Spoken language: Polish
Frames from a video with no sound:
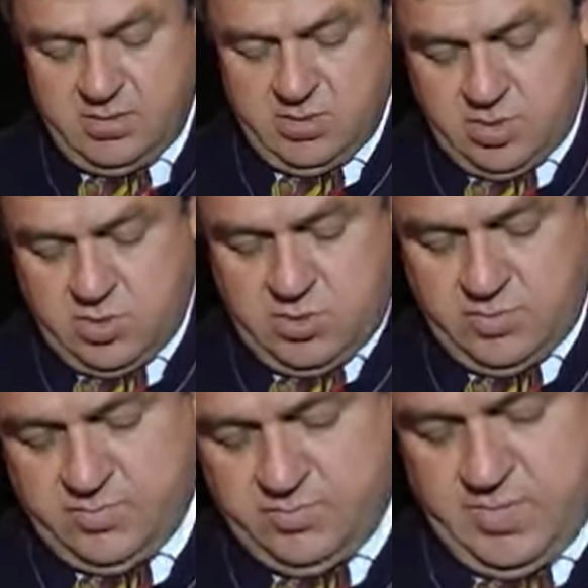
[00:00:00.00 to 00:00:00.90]
O.
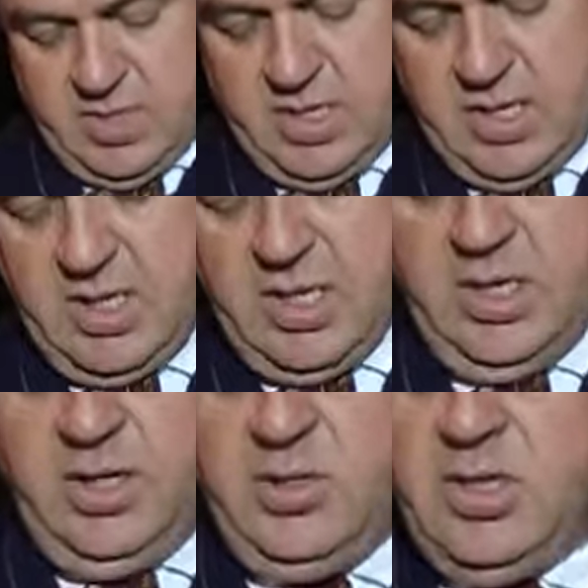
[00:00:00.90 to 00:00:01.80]

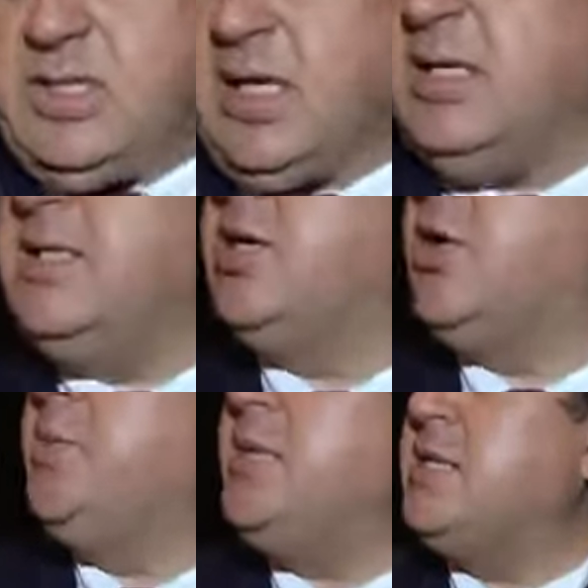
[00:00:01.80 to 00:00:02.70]
I to jest takie
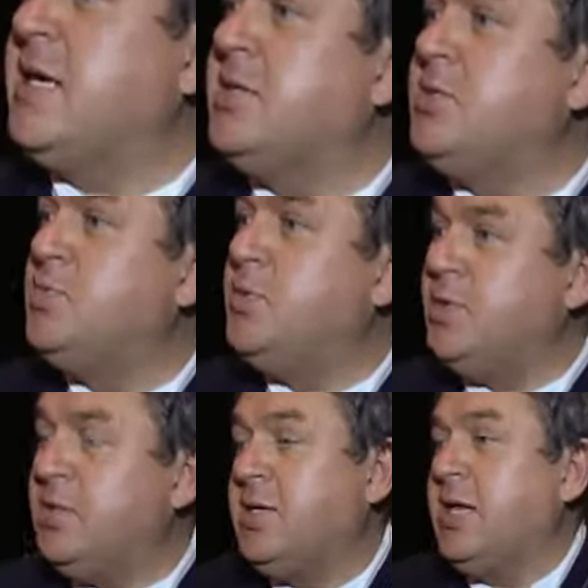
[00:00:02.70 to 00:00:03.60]
znikopisy kiedyś były.
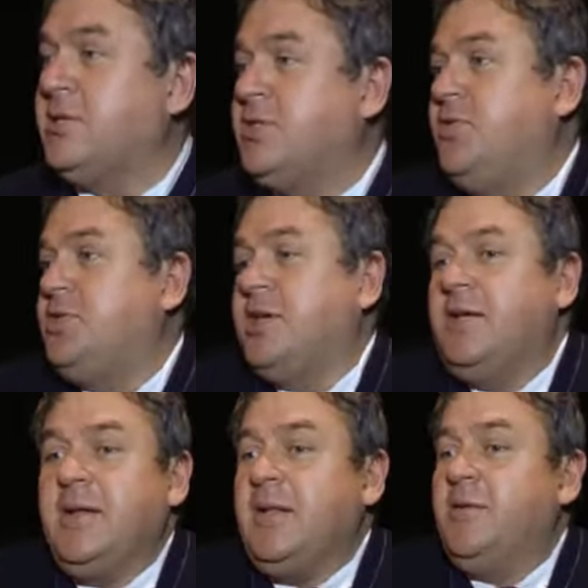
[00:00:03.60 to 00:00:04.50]
No teraz oczywiście
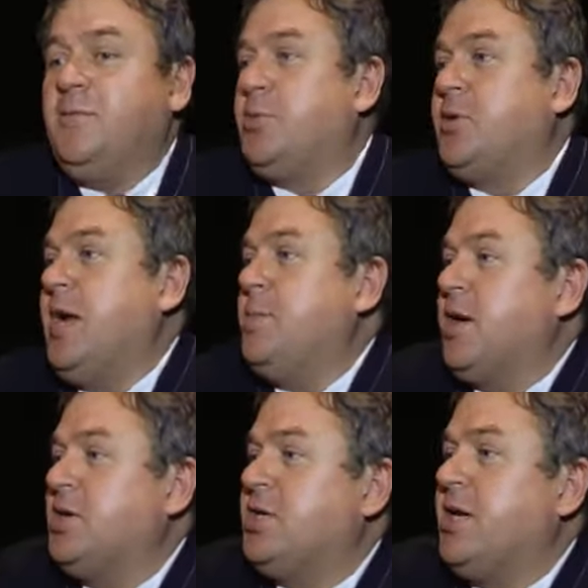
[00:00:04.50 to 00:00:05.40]
programy
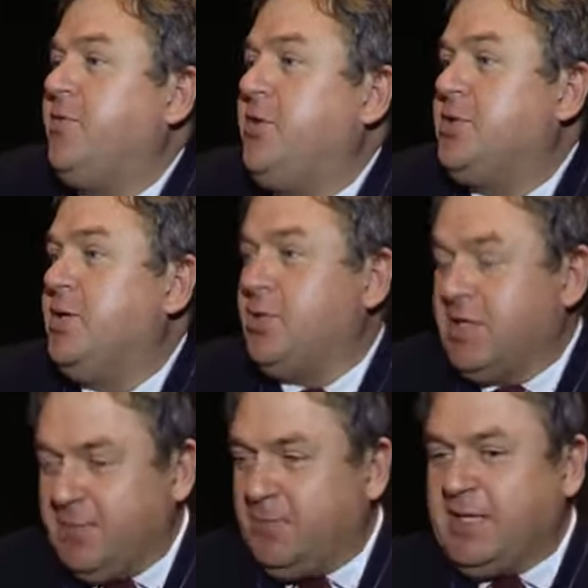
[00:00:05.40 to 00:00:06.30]
jakieś graficzne, można
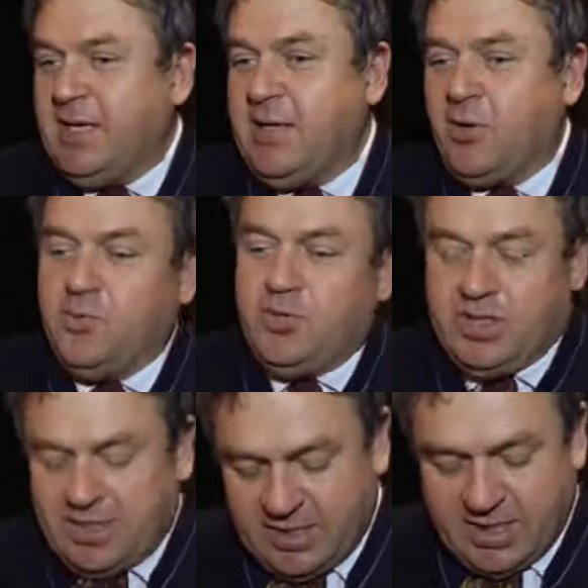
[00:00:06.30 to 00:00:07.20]
sobie pisać na
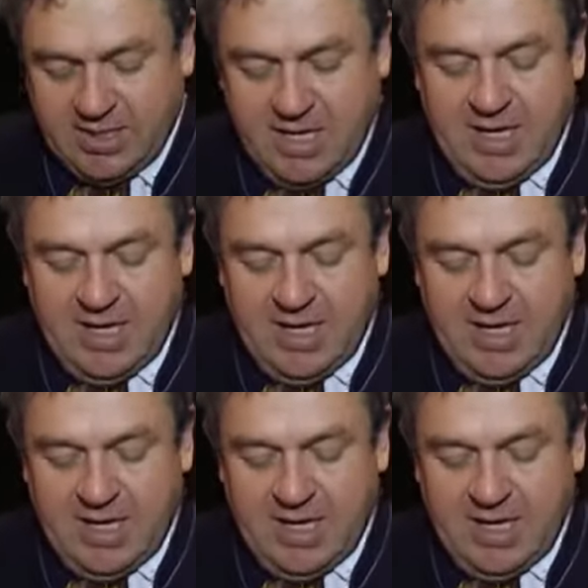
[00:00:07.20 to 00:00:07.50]
komputerze, znikać.